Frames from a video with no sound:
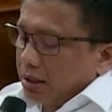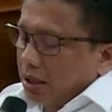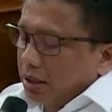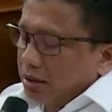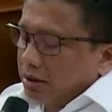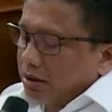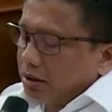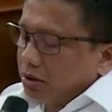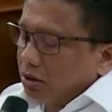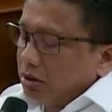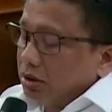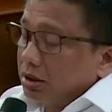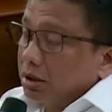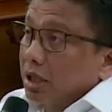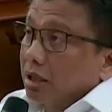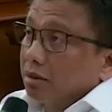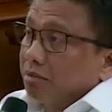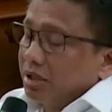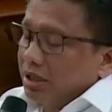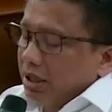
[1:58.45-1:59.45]
Dan
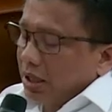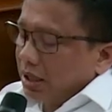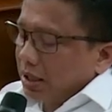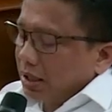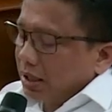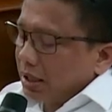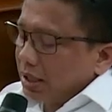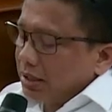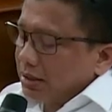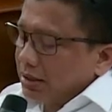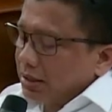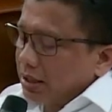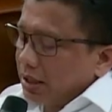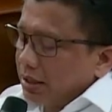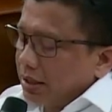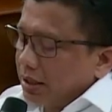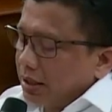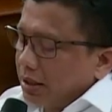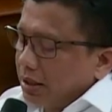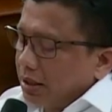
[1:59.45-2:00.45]
sontak menyadarkan
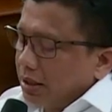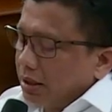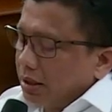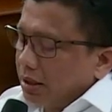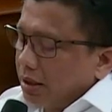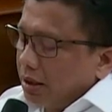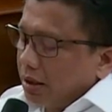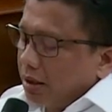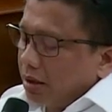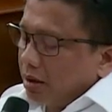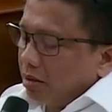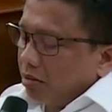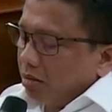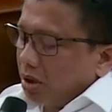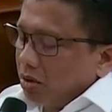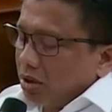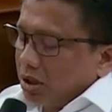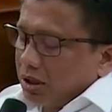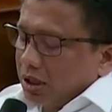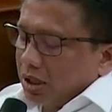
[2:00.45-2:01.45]
saya
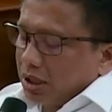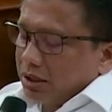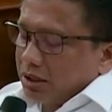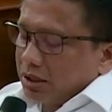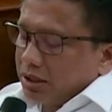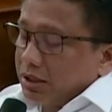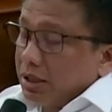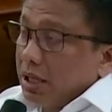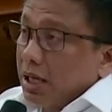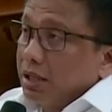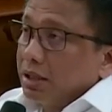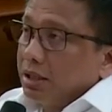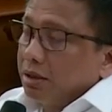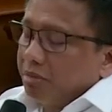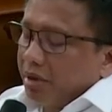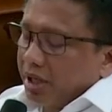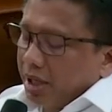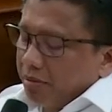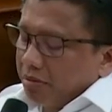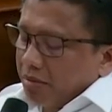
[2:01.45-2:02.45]
bahwa telah
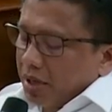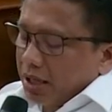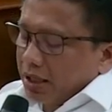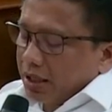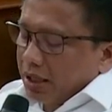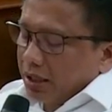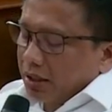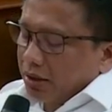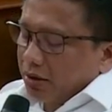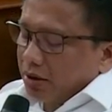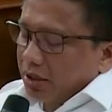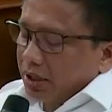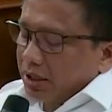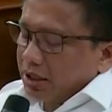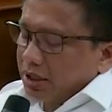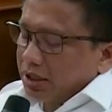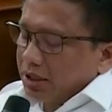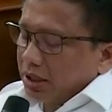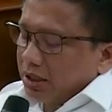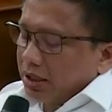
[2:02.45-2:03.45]
terjadi penembakan oleh
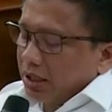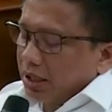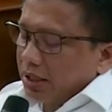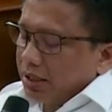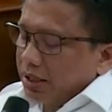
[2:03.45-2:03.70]
Richard